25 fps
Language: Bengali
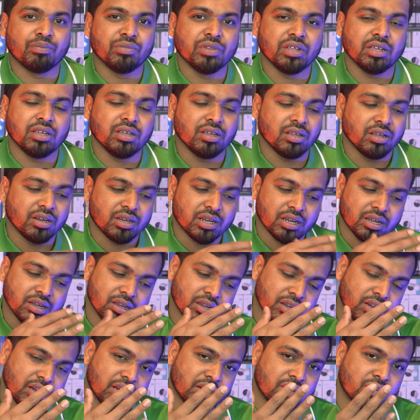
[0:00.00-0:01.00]
আপনি এটা
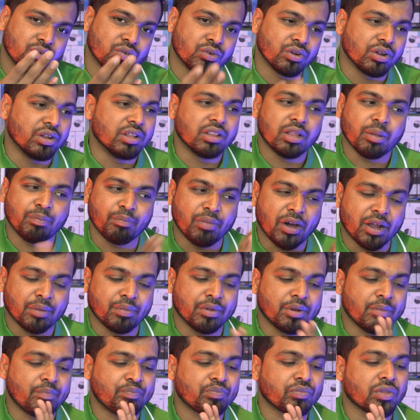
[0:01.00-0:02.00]
অ্যাড করে নিতে
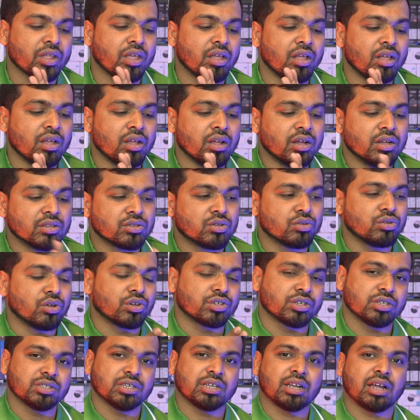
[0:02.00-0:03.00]
পারবেন তো দশ
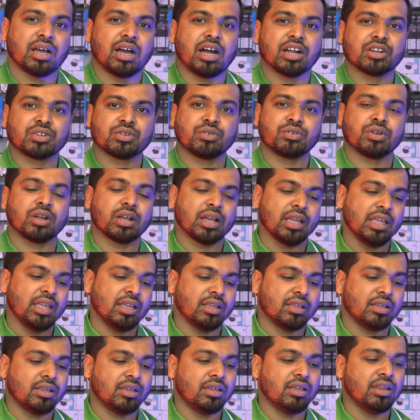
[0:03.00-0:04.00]
হাজার আটশো টাকায়
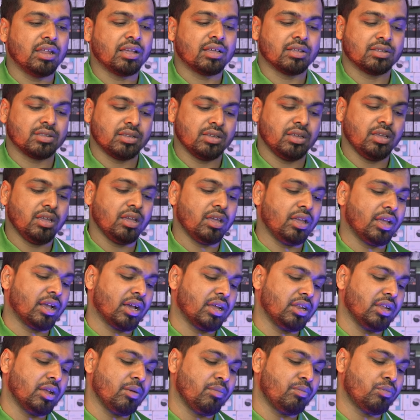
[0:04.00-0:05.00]
কী রেখেছি
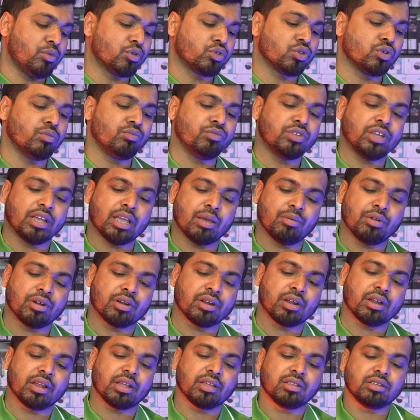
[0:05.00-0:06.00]
এখানে প্রথম যে
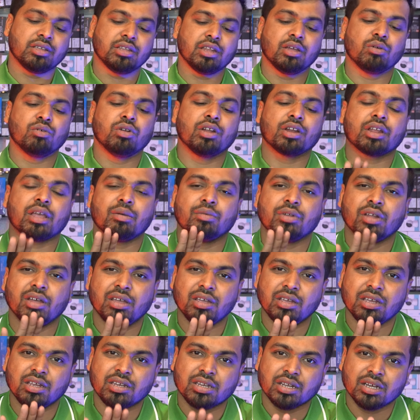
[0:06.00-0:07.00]
ক্যামেরাটা রেখেছি রেগুলার ক্যামেরা
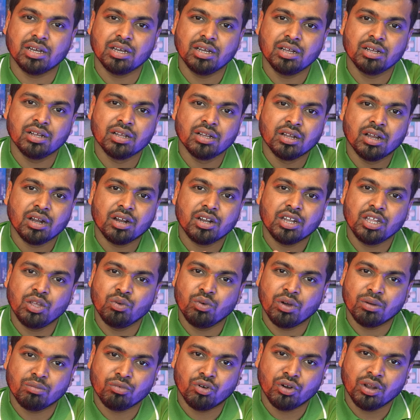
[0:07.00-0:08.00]
এটা টি
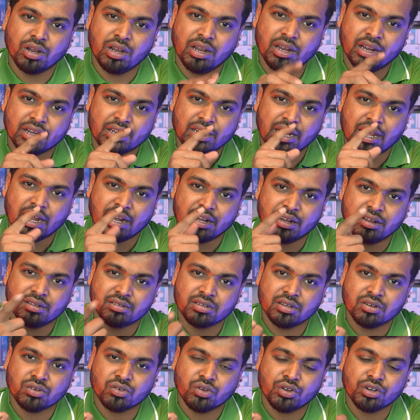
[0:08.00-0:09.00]
ওয়ান মডেলের একটি আয়ার
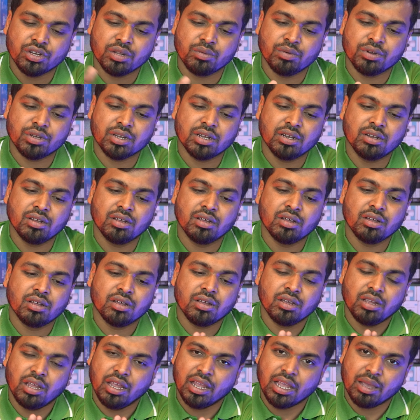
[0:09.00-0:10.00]
ডিস্টেন্স টোয়েন্টি মিটার
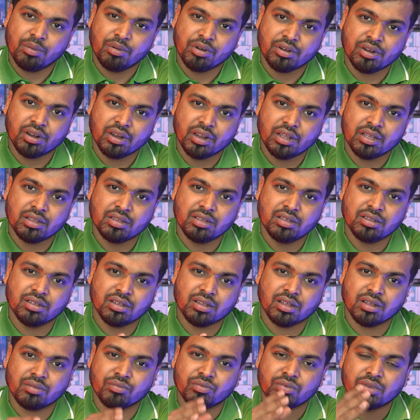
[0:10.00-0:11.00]
এই ক্যামেরাটা রেখেছি
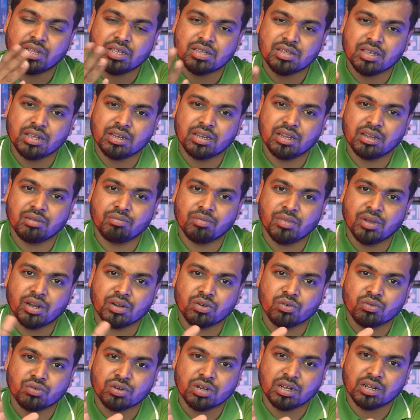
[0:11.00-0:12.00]
যাতে যেই সাইডে বা
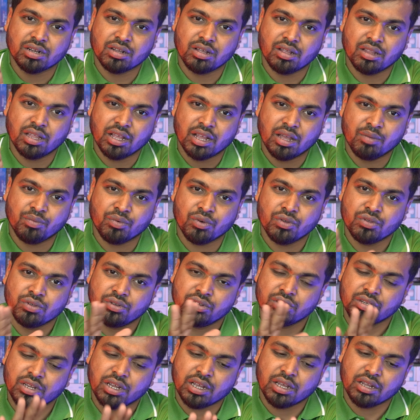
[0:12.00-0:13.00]
টুকটাক দেখা প্রয়োজন
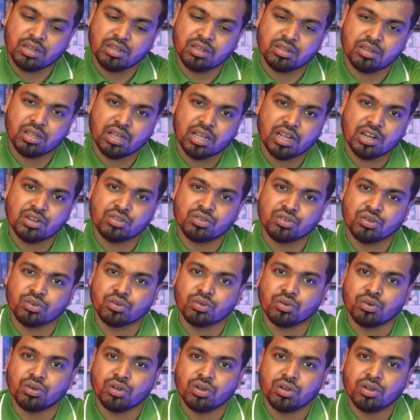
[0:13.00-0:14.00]
সেখানে দেখার জন্য